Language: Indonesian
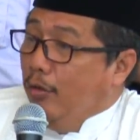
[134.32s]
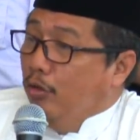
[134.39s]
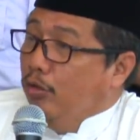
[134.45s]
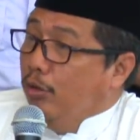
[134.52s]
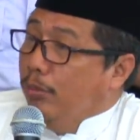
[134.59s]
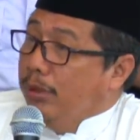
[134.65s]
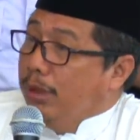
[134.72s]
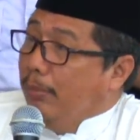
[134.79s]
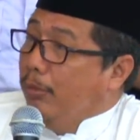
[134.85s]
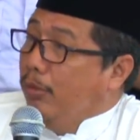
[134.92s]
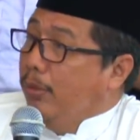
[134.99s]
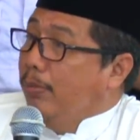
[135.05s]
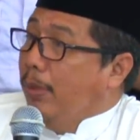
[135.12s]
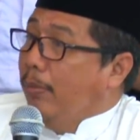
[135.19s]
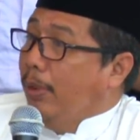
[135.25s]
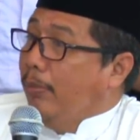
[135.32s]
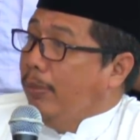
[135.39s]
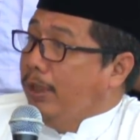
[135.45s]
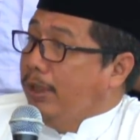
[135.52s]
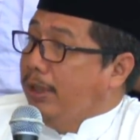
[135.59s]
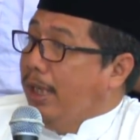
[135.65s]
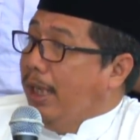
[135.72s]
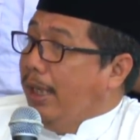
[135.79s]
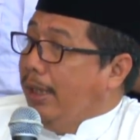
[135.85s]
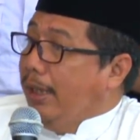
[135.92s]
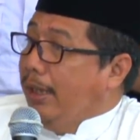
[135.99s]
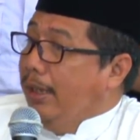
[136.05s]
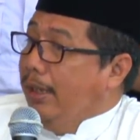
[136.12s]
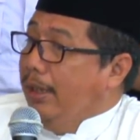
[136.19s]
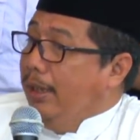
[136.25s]
untuk bisa menemui Bapak
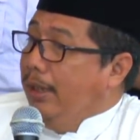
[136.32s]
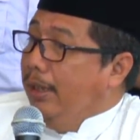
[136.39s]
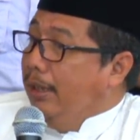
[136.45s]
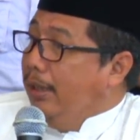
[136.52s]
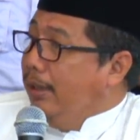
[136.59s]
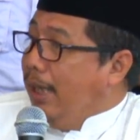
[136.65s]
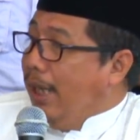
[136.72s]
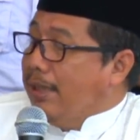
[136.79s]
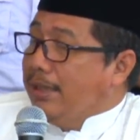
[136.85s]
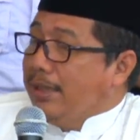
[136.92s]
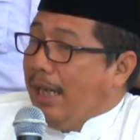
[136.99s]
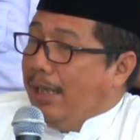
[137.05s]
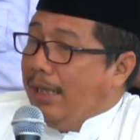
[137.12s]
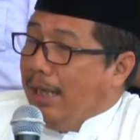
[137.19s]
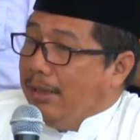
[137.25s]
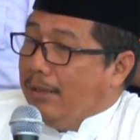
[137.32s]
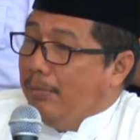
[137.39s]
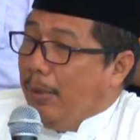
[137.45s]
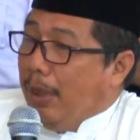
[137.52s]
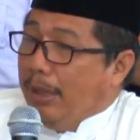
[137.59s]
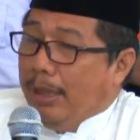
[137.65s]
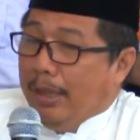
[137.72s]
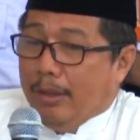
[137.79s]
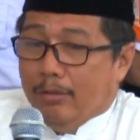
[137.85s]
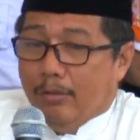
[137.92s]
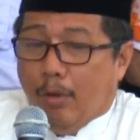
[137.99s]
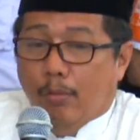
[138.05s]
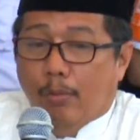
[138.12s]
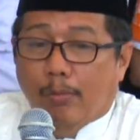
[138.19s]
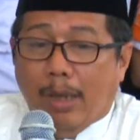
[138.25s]
Presiden dan saya sebagai
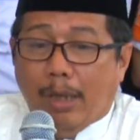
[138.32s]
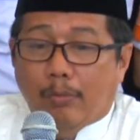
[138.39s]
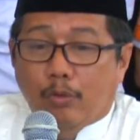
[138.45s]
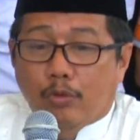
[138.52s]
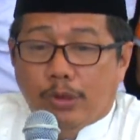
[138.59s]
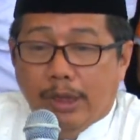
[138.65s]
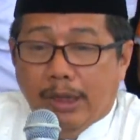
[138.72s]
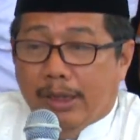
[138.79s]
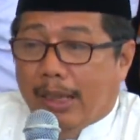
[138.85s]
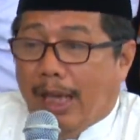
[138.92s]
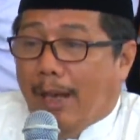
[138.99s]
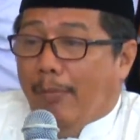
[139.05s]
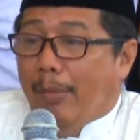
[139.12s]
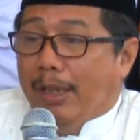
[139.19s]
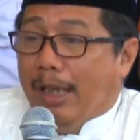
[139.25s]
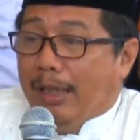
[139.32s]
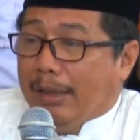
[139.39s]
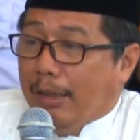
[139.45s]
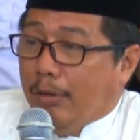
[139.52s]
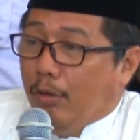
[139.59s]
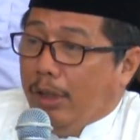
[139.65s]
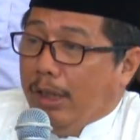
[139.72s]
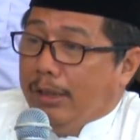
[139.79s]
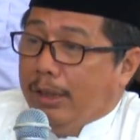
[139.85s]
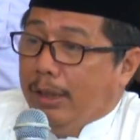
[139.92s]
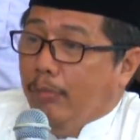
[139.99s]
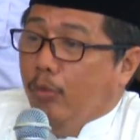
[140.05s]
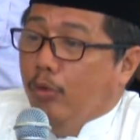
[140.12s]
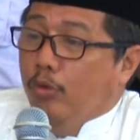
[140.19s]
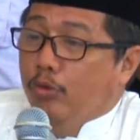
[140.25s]
Ketua Umum Parmusi diamanatkan oleh
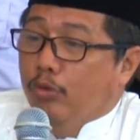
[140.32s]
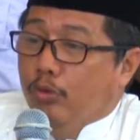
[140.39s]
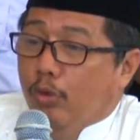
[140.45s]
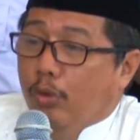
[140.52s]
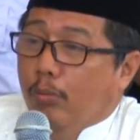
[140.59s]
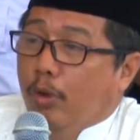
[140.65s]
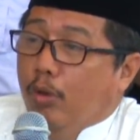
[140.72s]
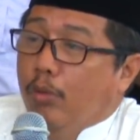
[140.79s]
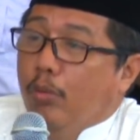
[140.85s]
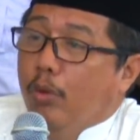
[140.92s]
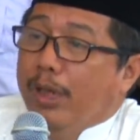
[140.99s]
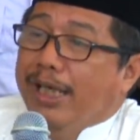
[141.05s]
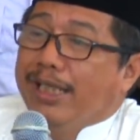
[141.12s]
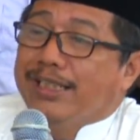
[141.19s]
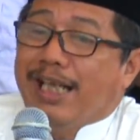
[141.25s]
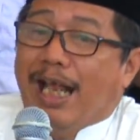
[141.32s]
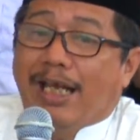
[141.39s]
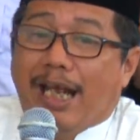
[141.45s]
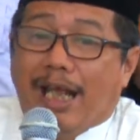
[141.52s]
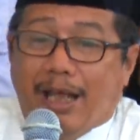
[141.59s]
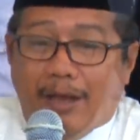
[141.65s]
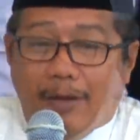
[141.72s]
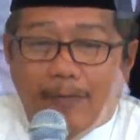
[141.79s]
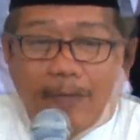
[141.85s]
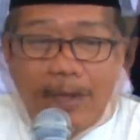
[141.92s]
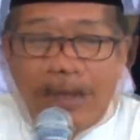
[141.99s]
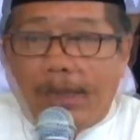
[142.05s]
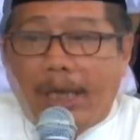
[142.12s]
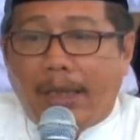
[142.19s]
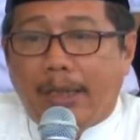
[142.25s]
tim untuk menghubungi istana
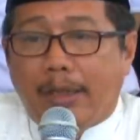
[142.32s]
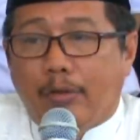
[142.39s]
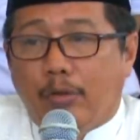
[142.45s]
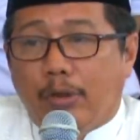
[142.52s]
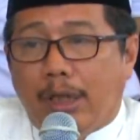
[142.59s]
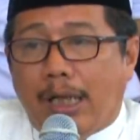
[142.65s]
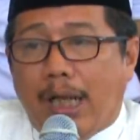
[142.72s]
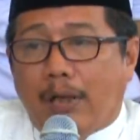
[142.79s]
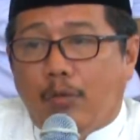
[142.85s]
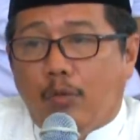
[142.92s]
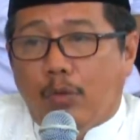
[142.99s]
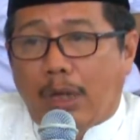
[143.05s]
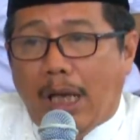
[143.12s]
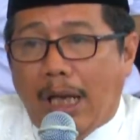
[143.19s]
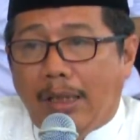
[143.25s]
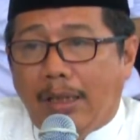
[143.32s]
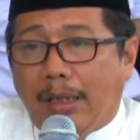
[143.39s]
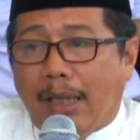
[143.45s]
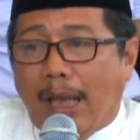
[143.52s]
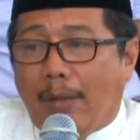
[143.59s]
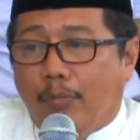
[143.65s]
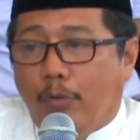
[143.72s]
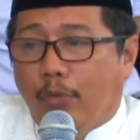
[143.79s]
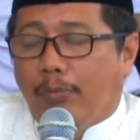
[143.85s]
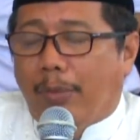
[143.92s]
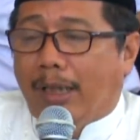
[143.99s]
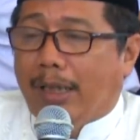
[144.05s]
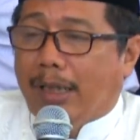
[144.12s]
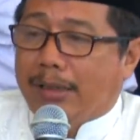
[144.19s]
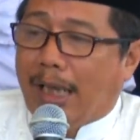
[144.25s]
dan itu dilakukan namun
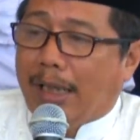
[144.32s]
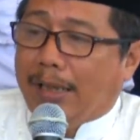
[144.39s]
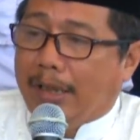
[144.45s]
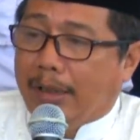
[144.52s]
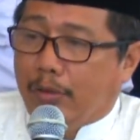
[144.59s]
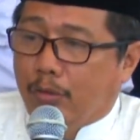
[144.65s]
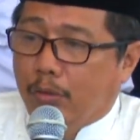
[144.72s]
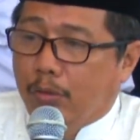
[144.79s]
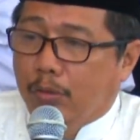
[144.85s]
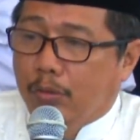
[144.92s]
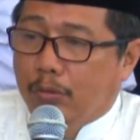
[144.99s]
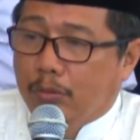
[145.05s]
pada saat itu